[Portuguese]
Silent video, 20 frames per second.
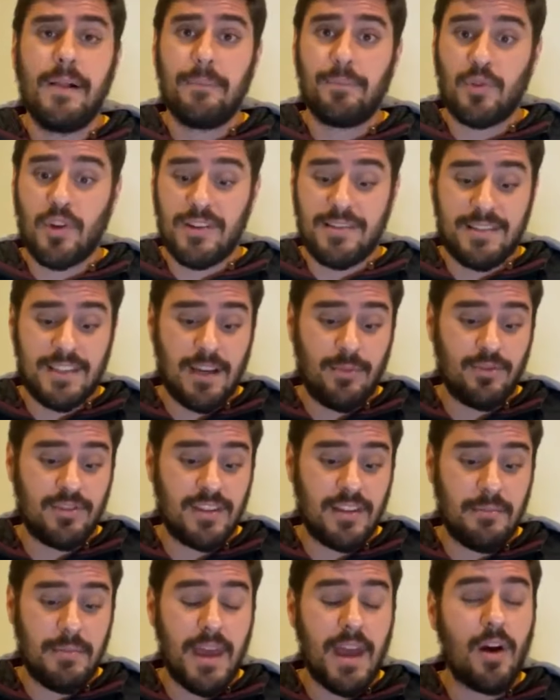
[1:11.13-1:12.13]
Nós temos
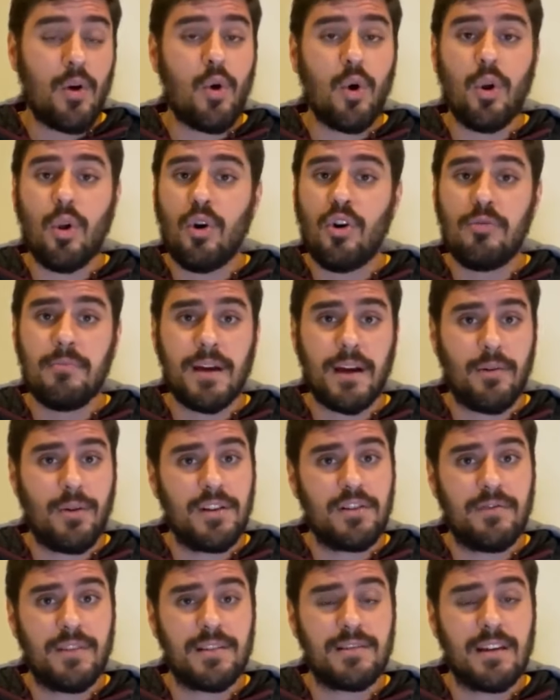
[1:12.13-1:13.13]
também a Colômbia, que é
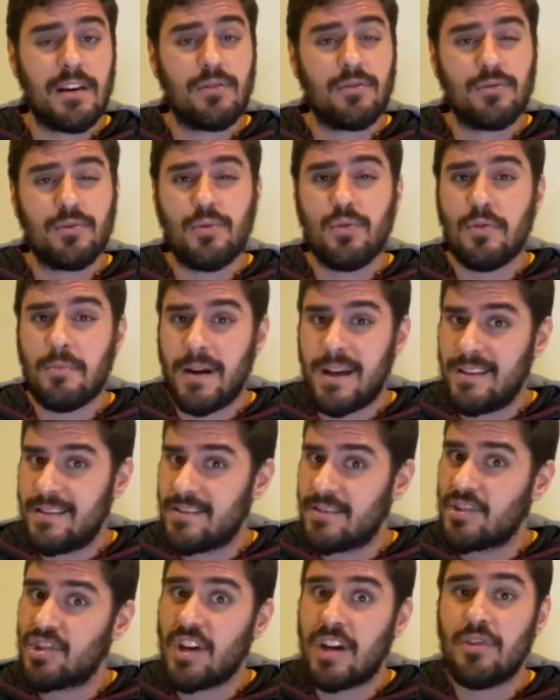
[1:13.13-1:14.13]
um adversário duro,
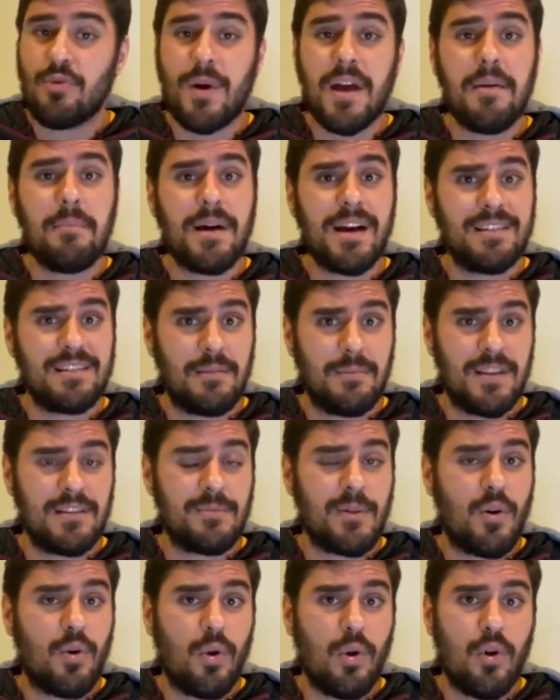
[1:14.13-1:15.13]
mas já não é mais a
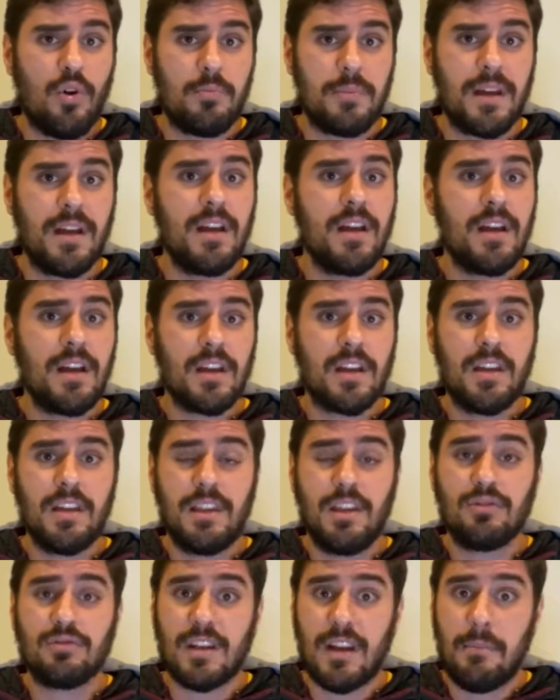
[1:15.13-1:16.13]
mesma Colômbia que
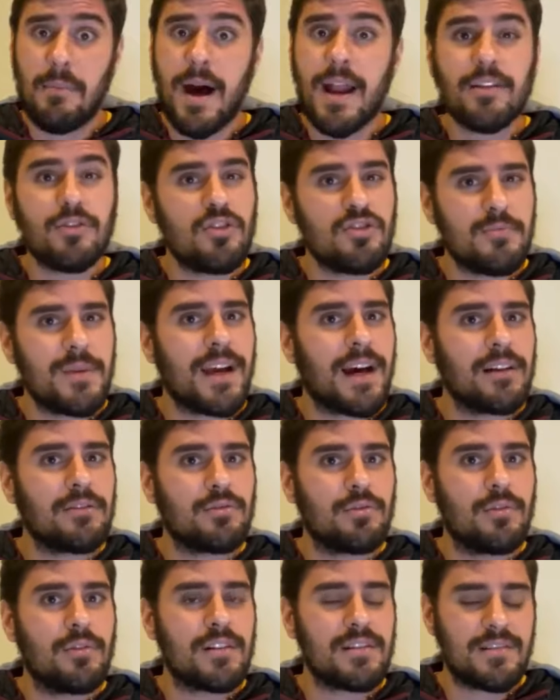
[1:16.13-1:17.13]
deu trabalho em
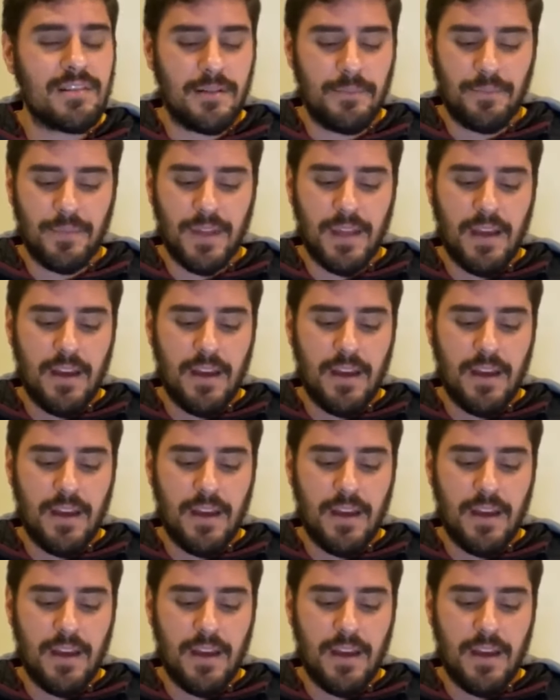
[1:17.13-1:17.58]
2014.